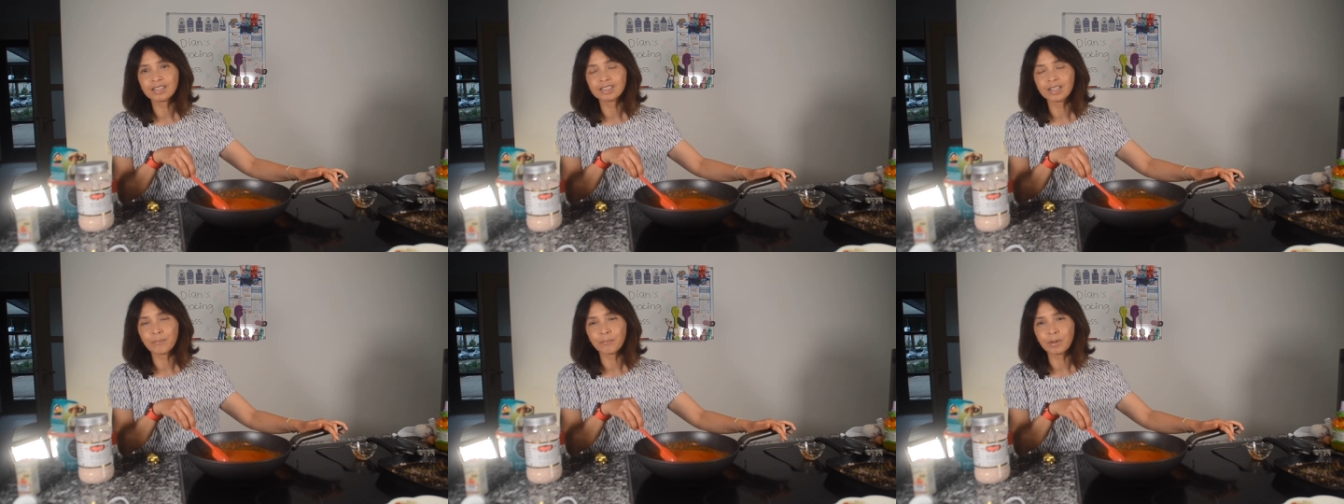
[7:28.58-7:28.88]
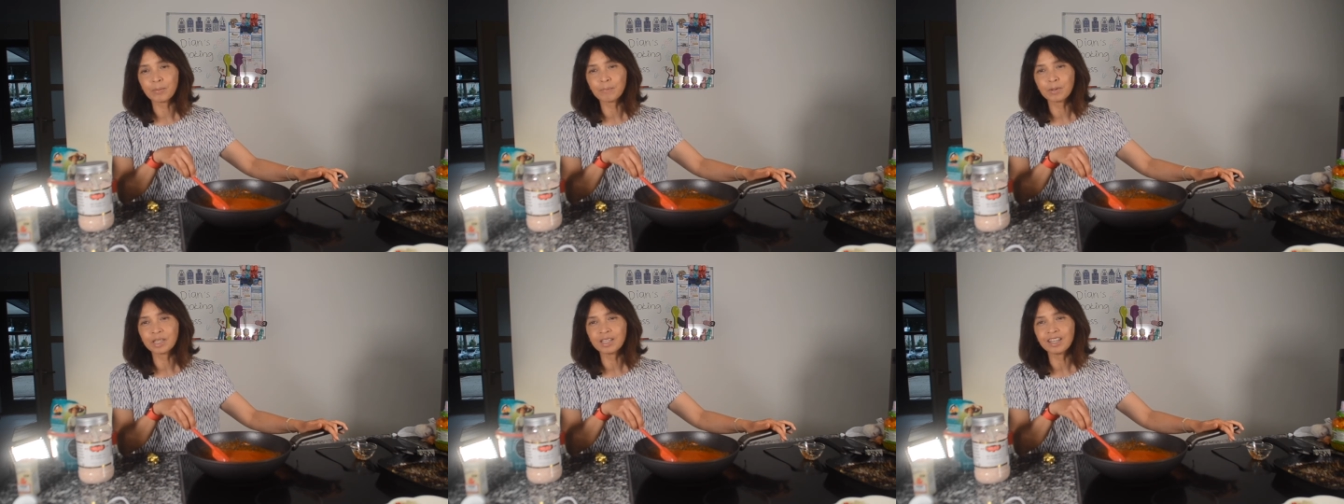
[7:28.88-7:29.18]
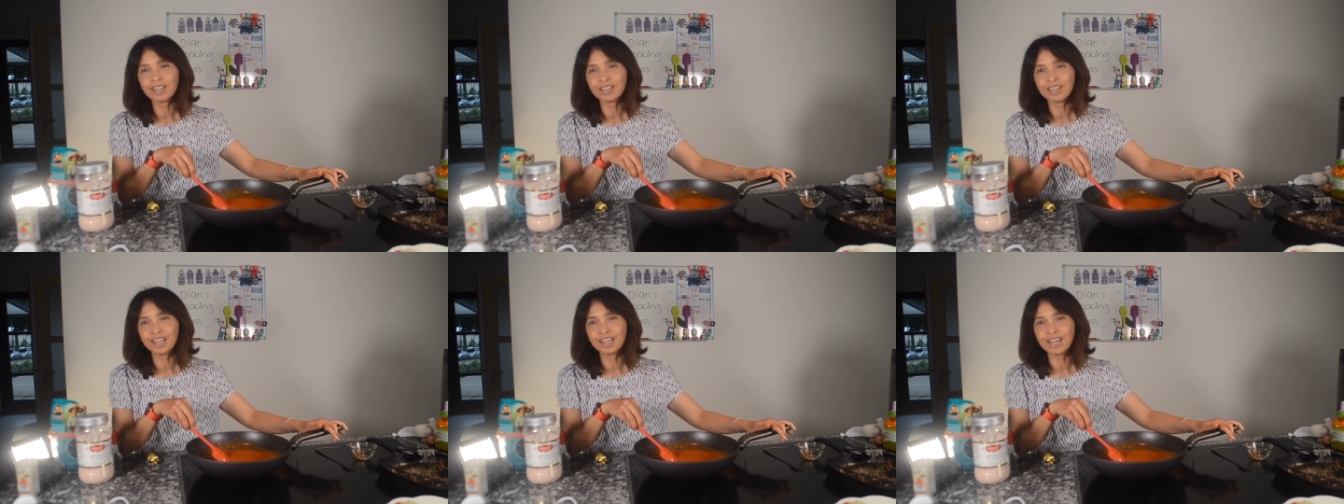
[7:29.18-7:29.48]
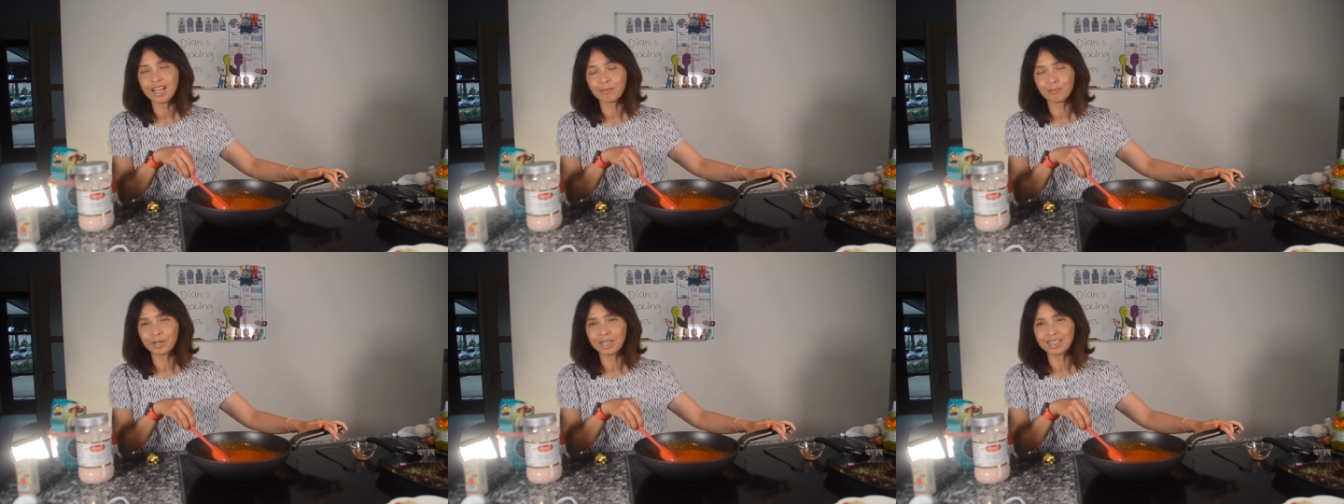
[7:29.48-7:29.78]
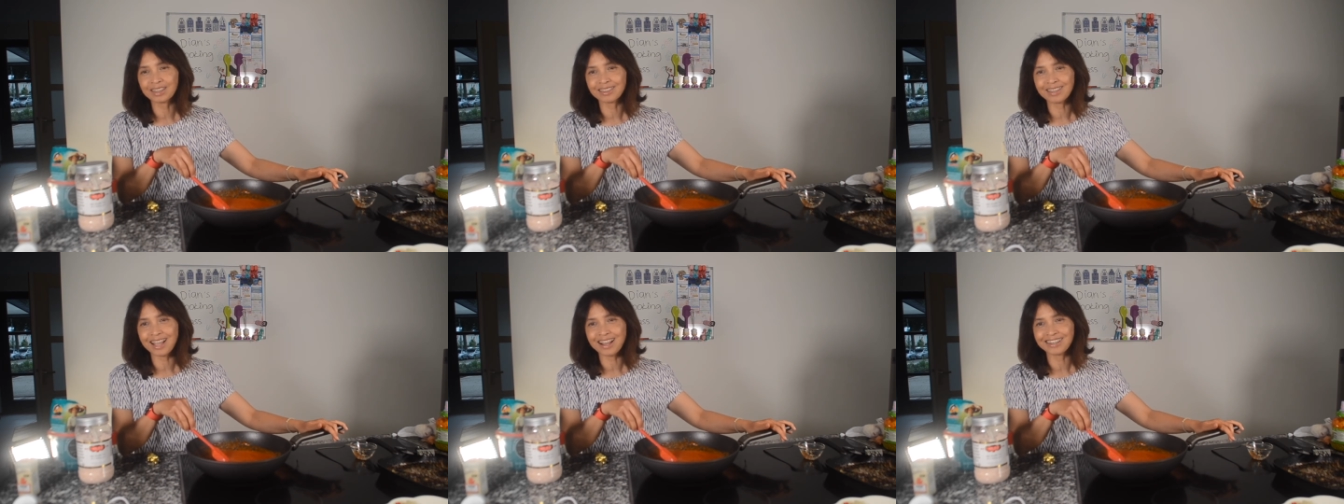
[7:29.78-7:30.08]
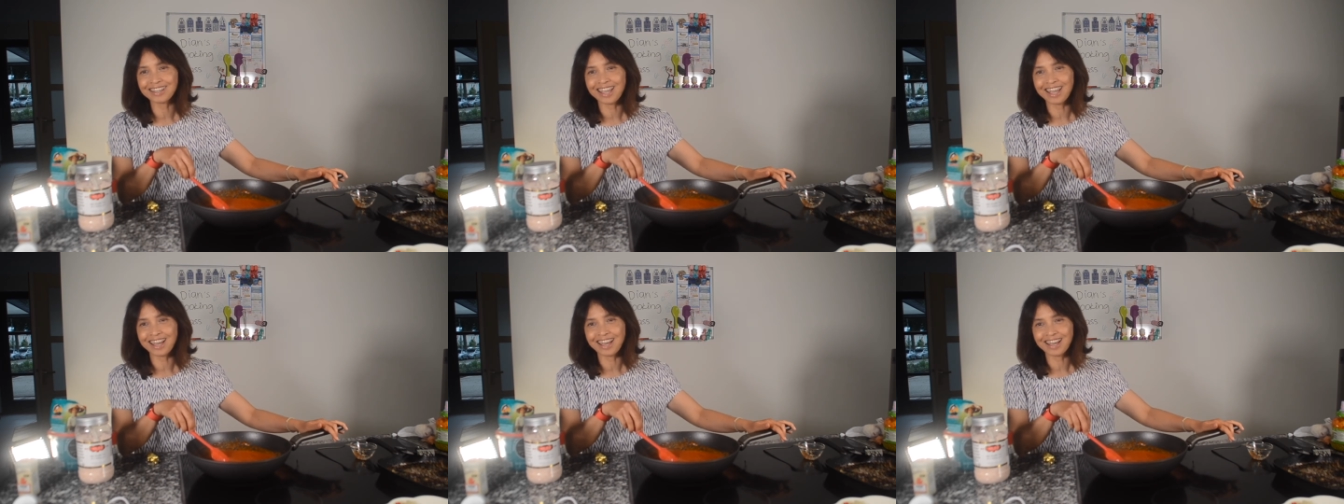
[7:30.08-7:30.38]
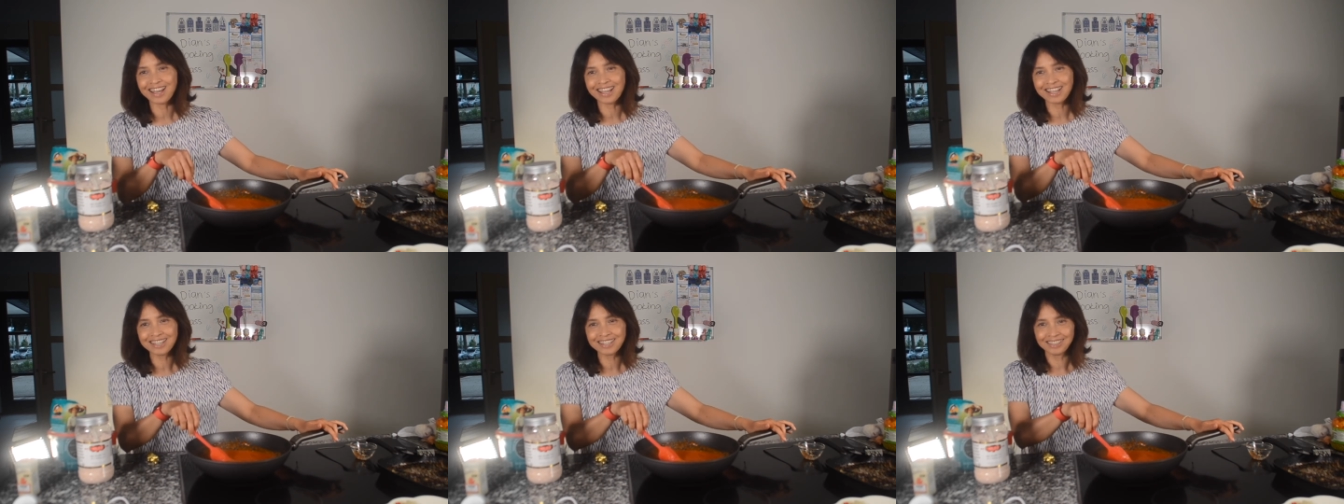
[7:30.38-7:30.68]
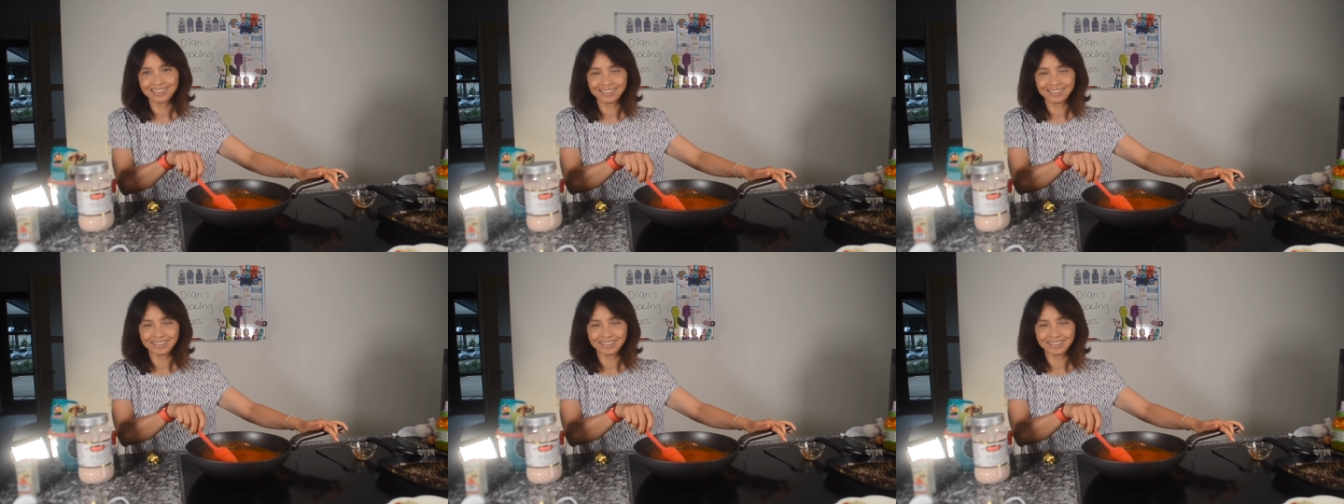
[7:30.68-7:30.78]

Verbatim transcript: sampai mendidih dan mengental ya.